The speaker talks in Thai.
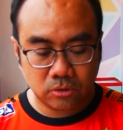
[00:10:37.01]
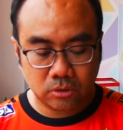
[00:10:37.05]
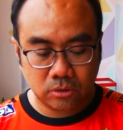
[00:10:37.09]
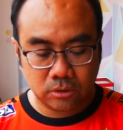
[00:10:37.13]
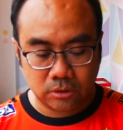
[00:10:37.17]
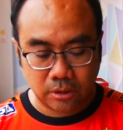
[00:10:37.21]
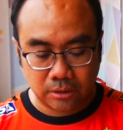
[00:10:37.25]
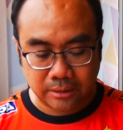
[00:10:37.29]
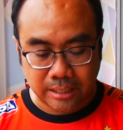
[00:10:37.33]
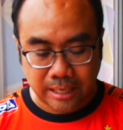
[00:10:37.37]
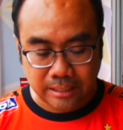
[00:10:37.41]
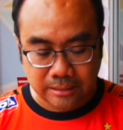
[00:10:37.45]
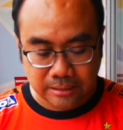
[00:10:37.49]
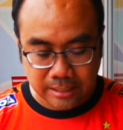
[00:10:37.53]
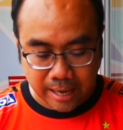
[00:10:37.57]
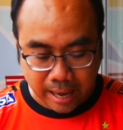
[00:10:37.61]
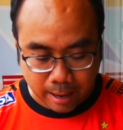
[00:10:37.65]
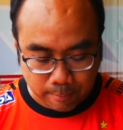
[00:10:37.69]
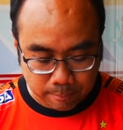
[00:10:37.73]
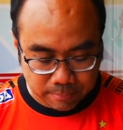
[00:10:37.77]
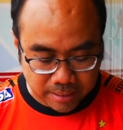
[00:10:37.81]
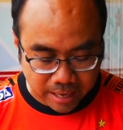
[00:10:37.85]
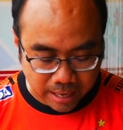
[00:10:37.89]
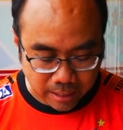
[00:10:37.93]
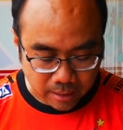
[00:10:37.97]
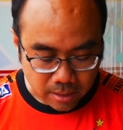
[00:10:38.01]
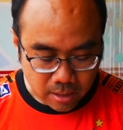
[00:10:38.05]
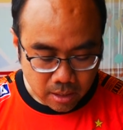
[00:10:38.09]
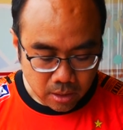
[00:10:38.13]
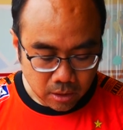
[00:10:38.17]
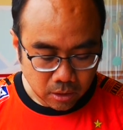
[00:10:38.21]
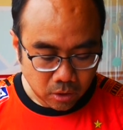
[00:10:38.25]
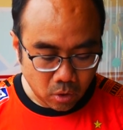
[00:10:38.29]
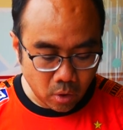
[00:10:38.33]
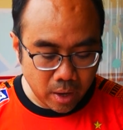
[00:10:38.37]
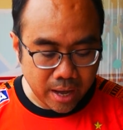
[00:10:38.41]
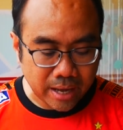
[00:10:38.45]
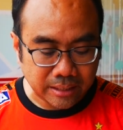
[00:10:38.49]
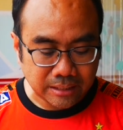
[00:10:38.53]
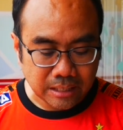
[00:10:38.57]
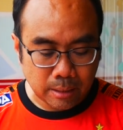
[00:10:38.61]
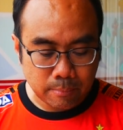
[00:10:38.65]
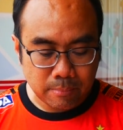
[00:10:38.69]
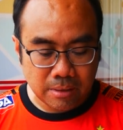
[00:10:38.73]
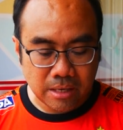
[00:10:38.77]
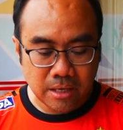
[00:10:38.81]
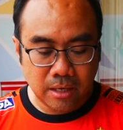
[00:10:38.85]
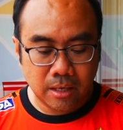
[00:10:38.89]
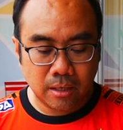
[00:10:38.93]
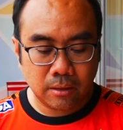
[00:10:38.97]
ถึงได้แชมป์เนี่ยก็อาจจะ
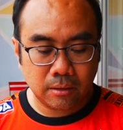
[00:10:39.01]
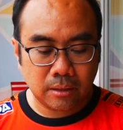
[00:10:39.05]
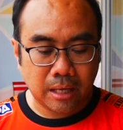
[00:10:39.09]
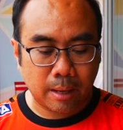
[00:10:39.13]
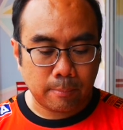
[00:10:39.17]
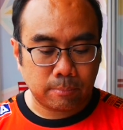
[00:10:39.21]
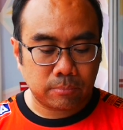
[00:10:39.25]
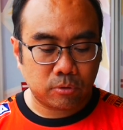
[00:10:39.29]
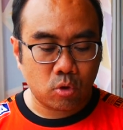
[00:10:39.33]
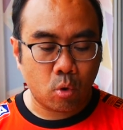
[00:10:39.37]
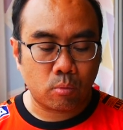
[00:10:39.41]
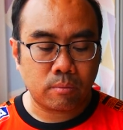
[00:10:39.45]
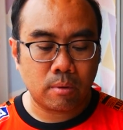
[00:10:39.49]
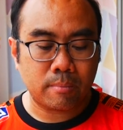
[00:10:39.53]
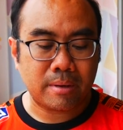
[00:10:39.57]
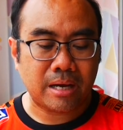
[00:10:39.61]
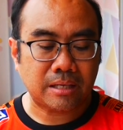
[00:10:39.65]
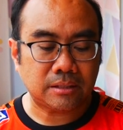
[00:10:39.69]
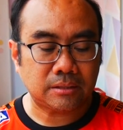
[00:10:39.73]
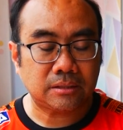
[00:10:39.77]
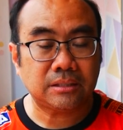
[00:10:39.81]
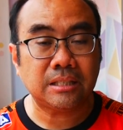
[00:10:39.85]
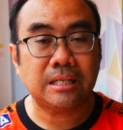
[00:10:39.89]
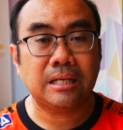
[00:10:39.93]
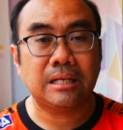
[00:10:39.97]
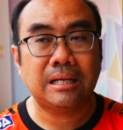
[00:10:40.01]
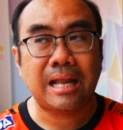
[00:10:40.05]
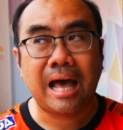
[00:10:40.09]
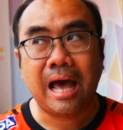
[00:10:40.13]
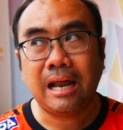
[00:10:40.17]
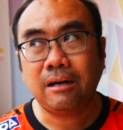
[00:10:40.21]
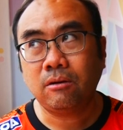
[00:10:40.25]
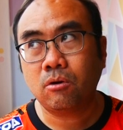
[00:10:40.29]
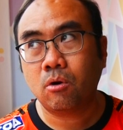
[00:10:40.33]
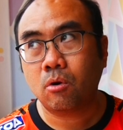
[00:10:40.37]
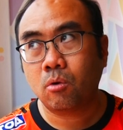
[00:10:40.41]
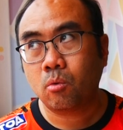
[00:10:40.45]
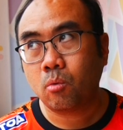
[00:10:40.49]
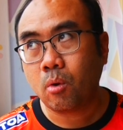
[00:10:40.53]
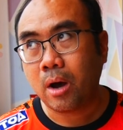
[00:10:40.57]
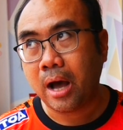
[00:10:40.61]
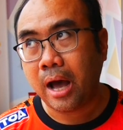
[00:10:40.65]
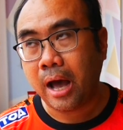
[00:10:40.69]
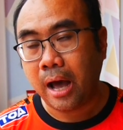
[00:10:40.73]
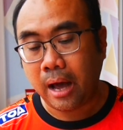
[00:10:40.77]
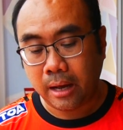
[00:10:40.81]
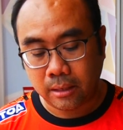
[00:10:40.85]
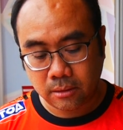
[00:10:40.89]
มีเงินเก็บตกประมาณ 4 ล้านกว่า